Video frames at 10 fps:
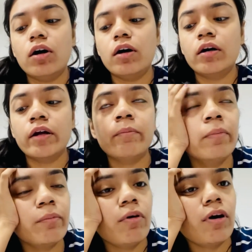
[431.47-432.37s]
और
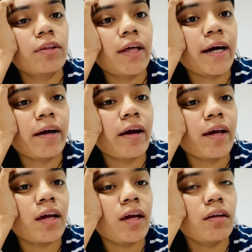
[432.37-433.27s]
अब मैं बहुत थक
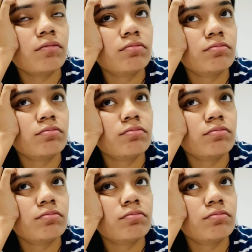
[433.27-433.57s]
गई